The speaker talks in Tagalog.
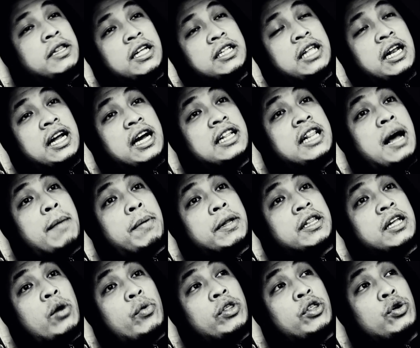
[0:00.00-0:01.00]
hindi talaga
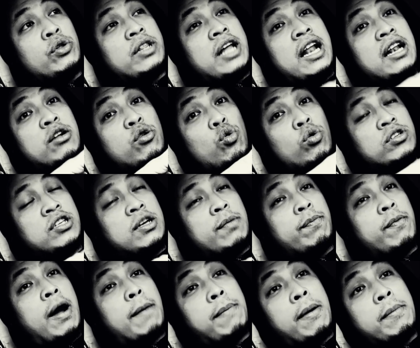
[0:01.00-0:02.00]
dapat gawin 'yon dahil kung
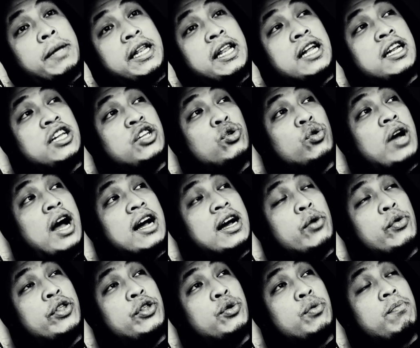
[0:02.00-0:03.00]
sa kapamilya ninyo
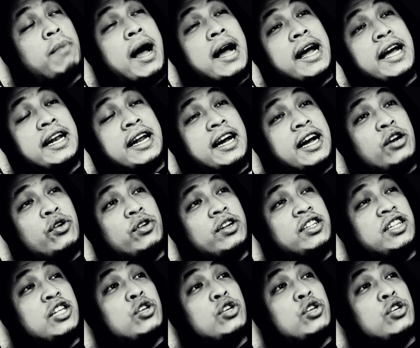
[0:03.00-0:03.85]
gagawin yung bagay na ganoon,